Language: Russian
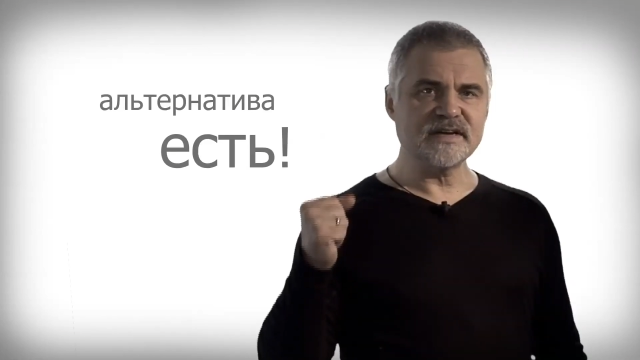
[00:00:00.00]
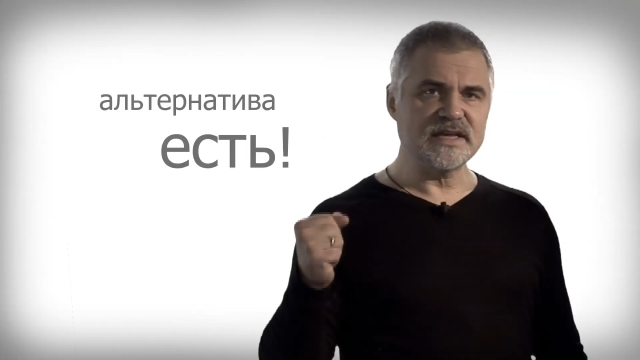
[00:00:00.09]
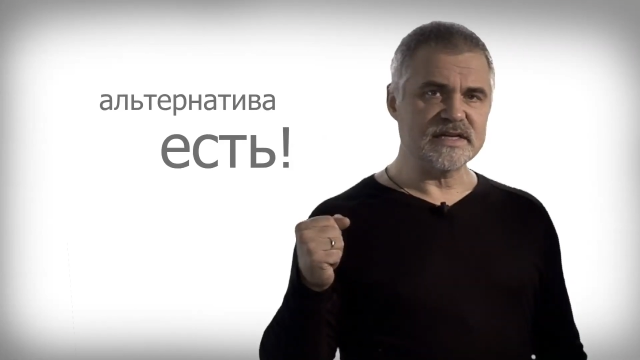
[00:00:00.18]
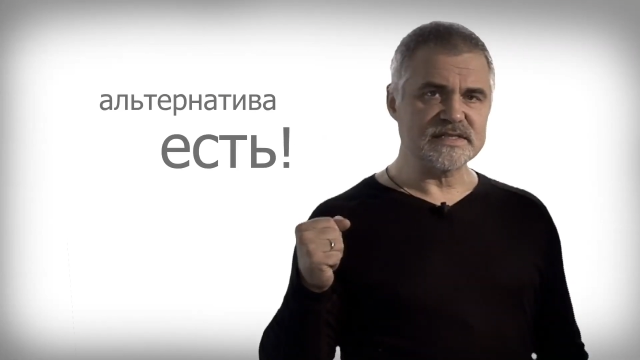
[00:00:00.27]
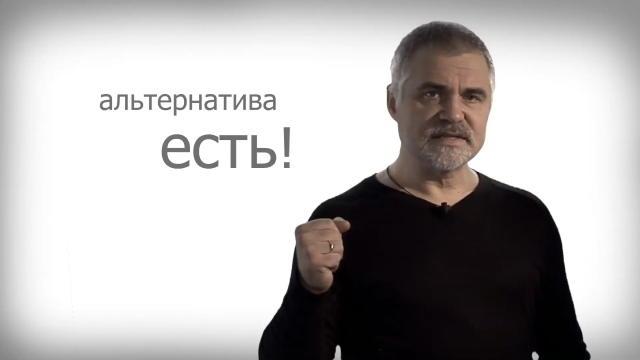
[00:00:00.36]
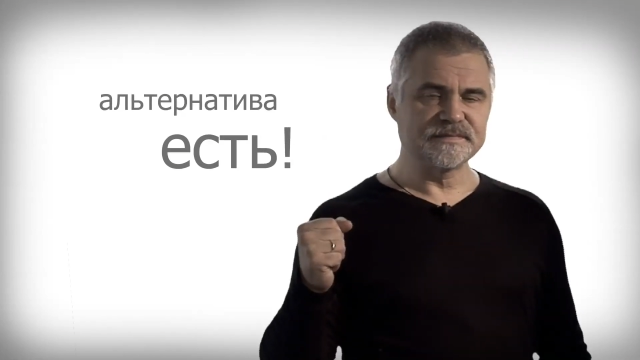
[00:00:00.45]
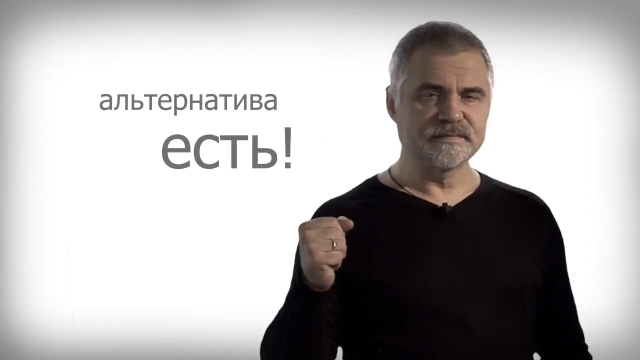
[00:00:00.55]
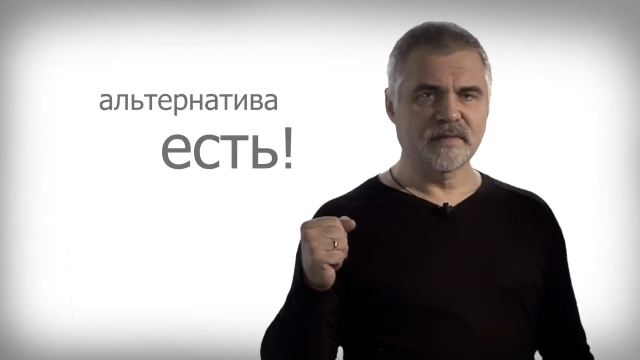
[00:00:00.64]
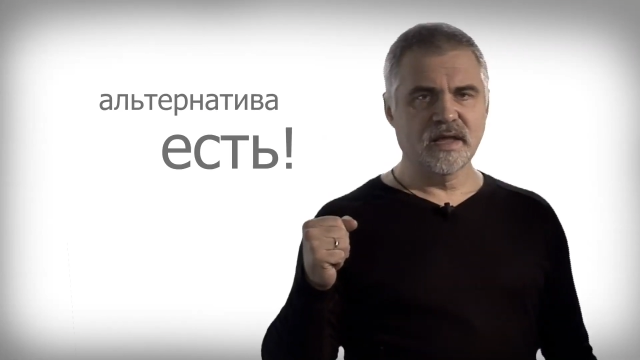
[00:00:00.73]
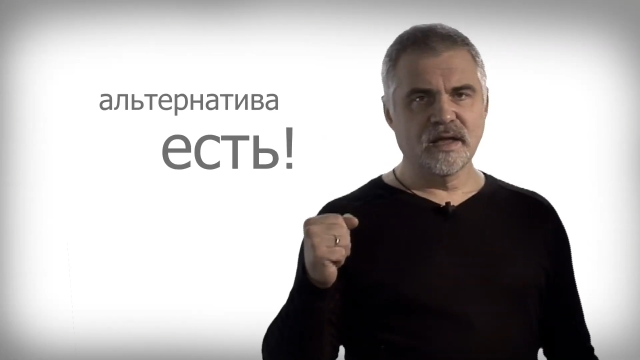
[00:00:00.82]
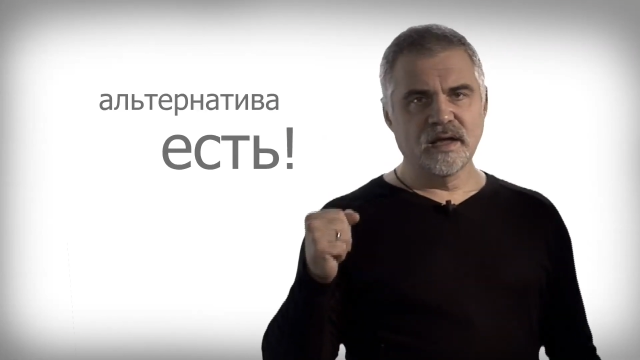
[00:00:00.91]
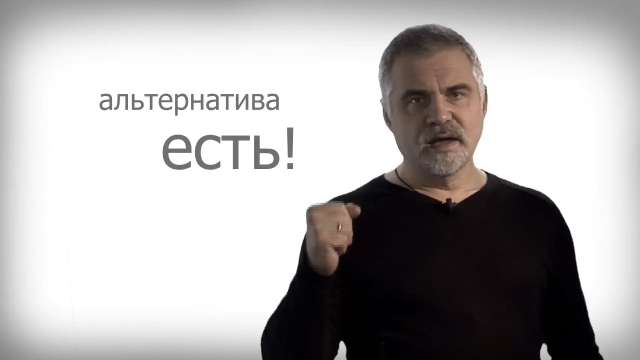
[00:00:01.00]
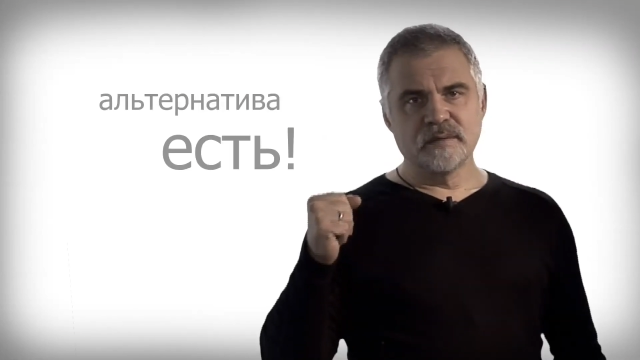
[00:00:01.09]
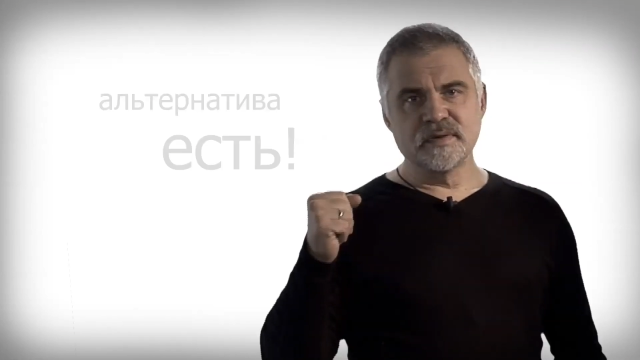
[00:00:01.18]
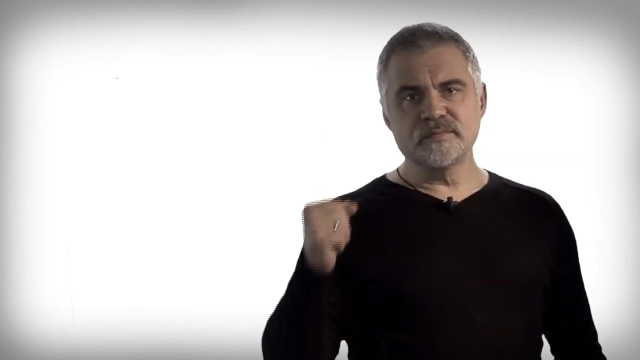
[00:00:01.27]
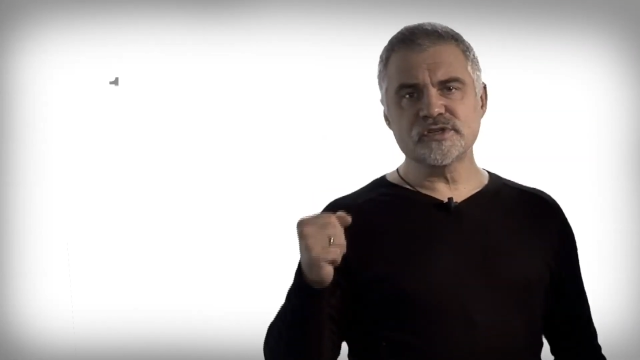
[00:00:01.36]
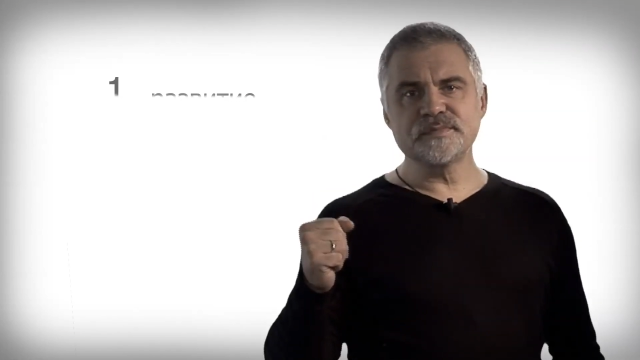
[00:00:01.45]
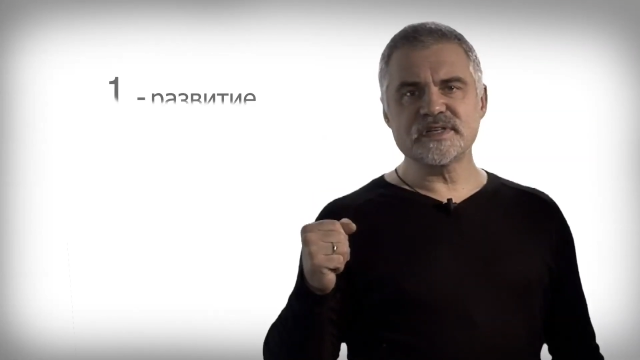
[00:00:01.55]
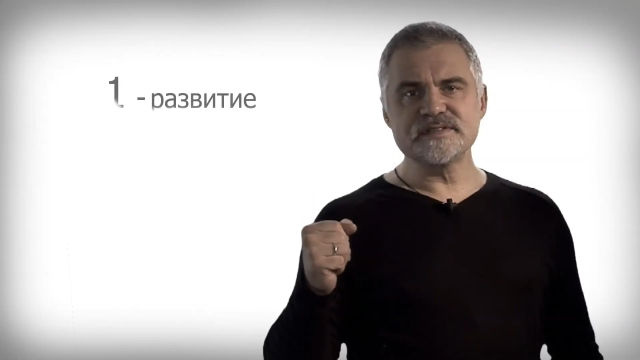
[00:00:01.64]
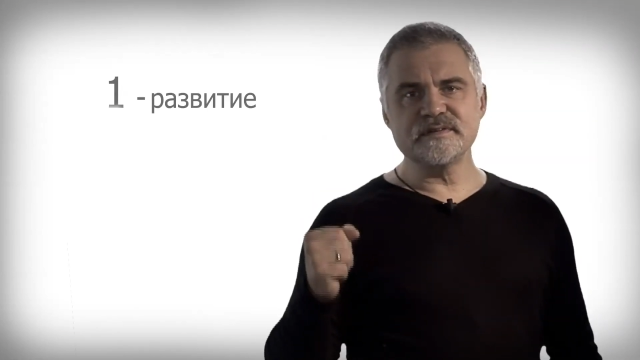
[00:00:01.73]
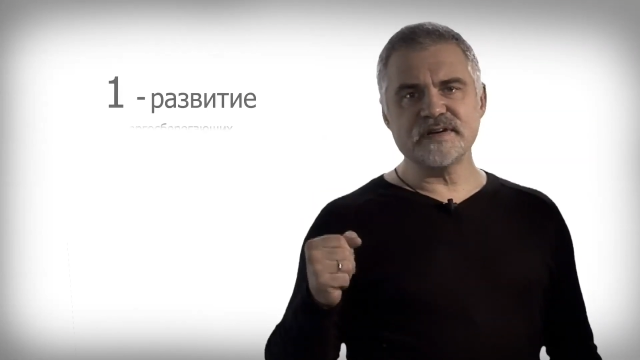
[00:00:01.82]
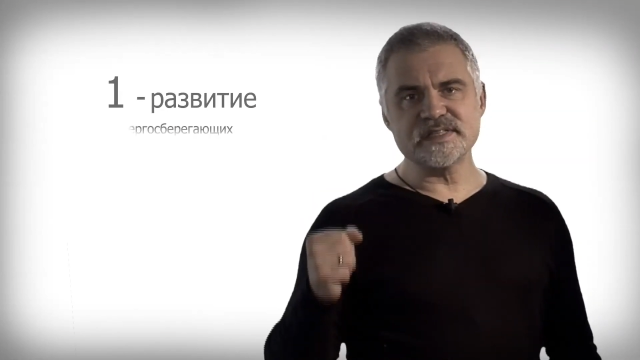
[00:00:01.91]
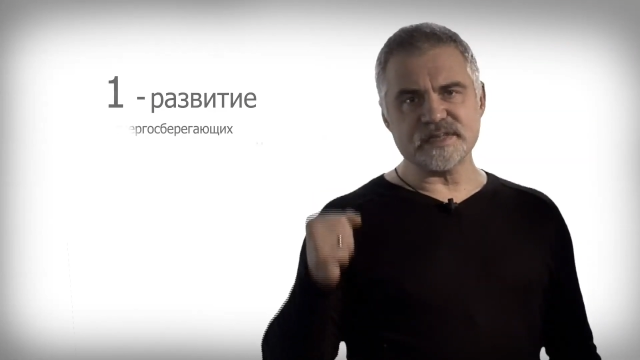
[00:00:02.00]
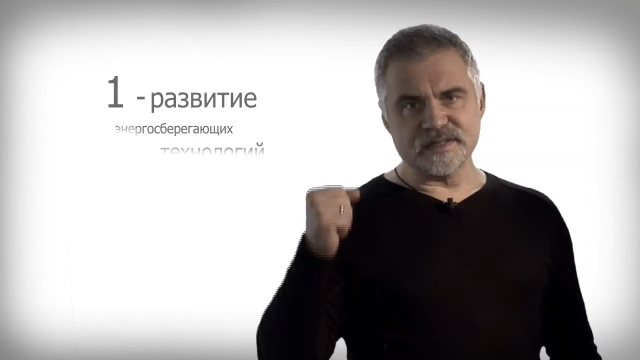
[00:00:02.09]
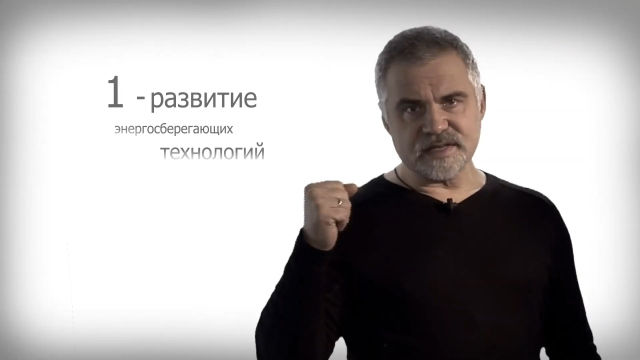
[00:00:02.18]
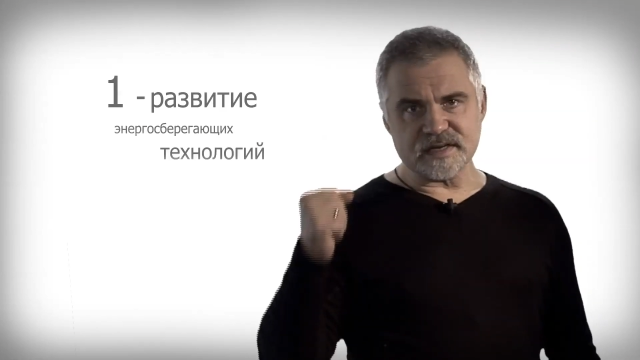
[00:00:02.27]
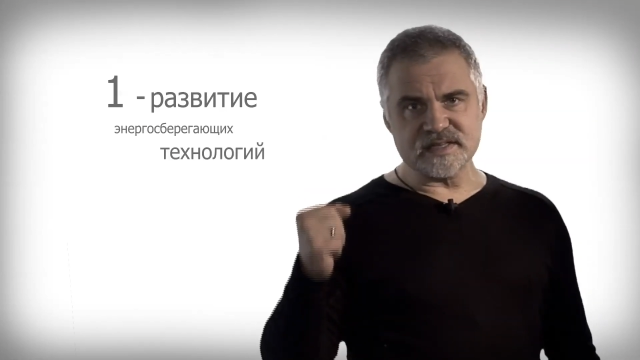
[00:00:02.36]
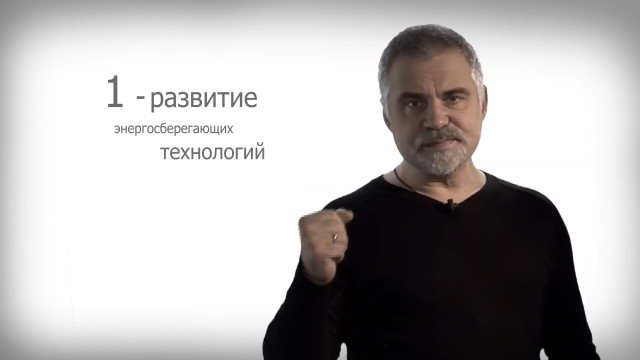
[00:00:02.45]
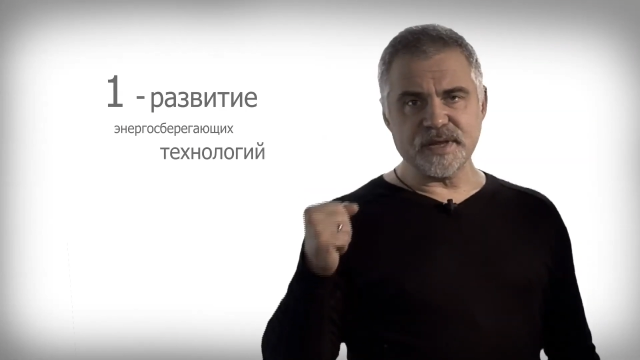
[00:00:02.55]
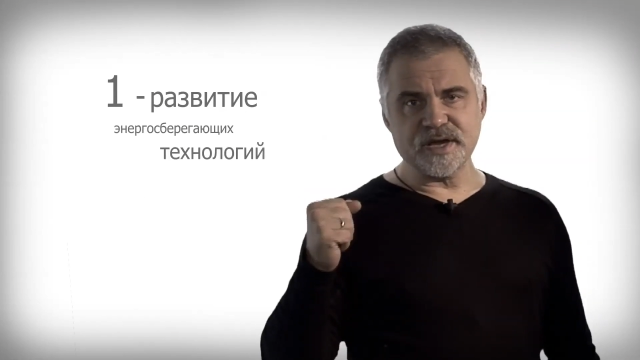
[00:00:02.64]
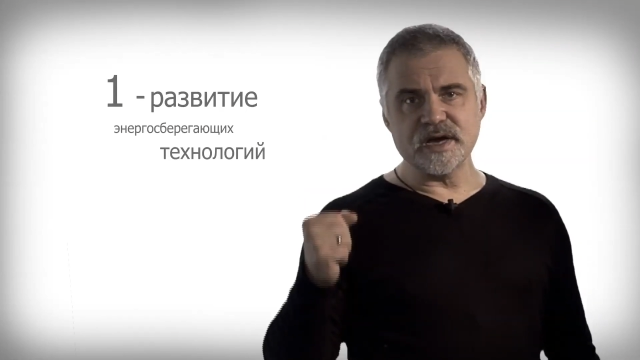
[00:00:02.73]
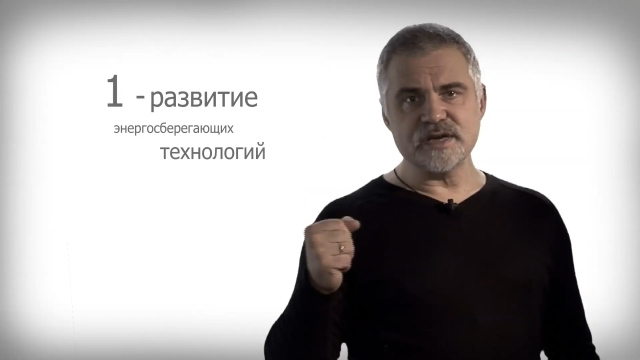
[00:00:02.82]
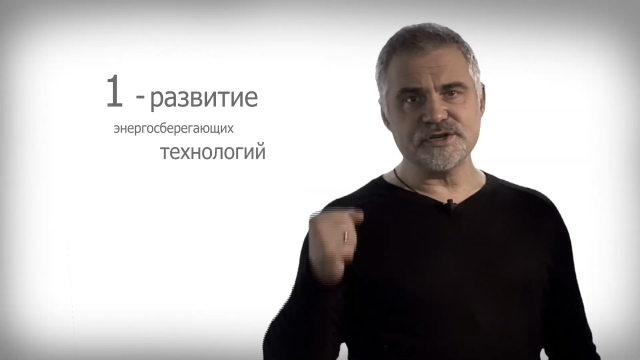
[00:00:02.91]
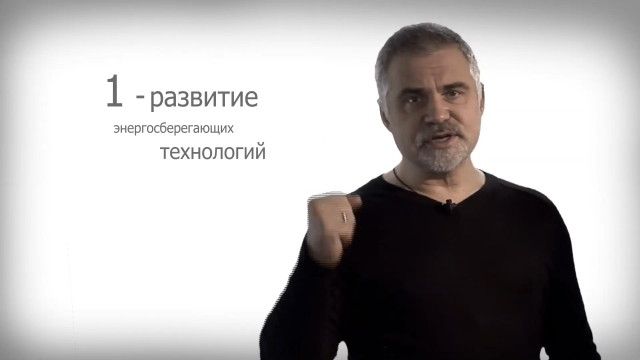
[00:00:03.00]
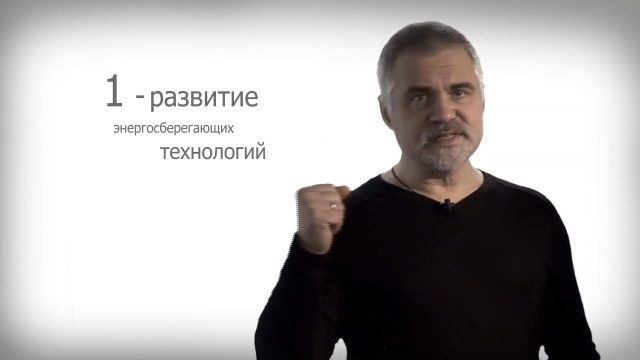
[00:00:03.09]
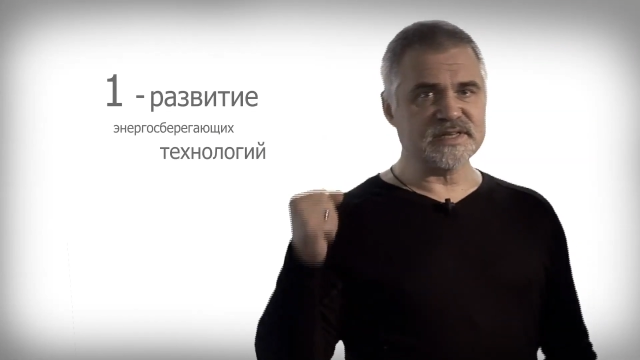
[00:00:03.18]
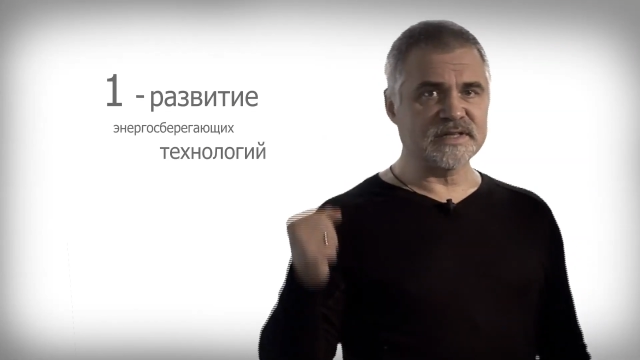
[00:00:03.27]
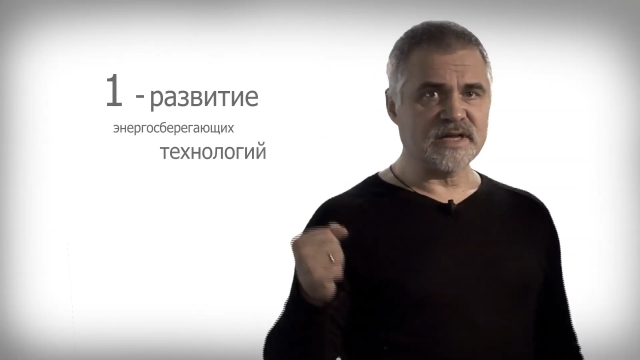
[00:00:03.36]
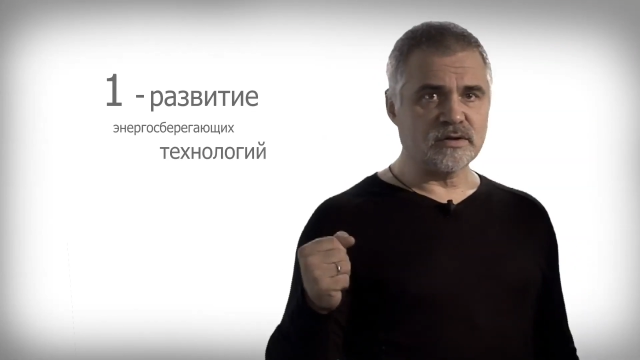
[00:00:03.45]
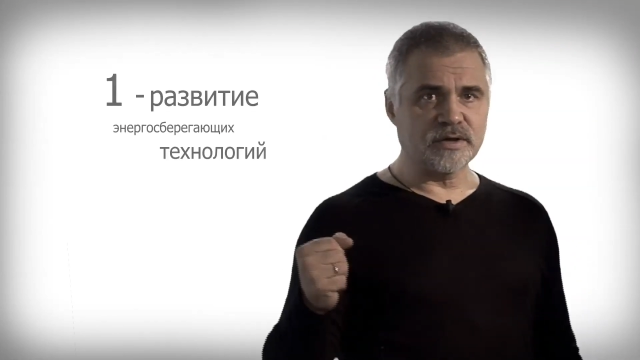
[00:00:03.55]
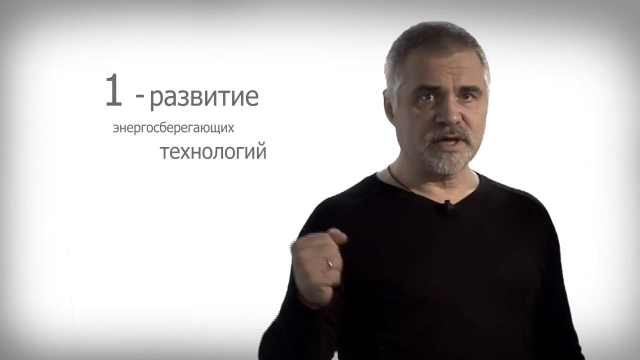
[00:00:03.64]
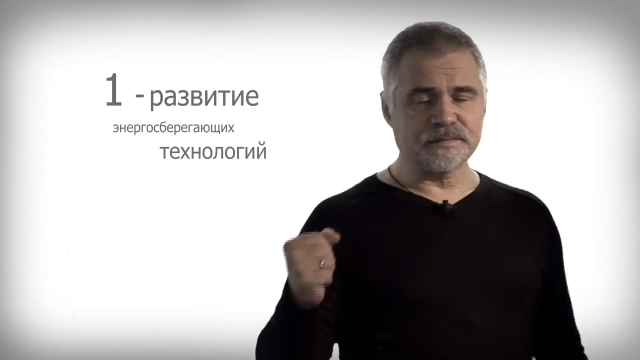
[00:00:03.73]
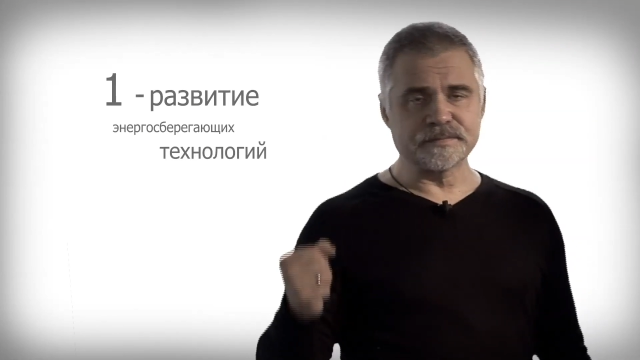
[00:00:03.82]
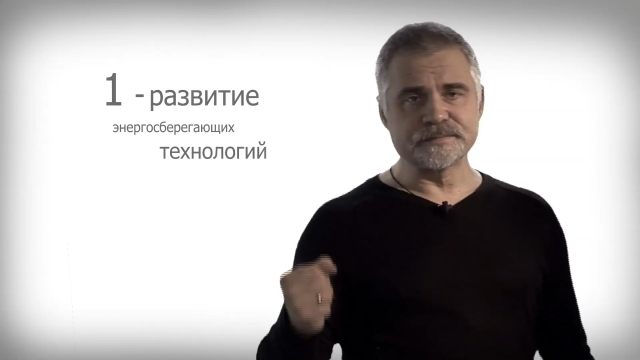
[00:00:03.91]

есть. Мы можем развивать энергосберегающие технологии,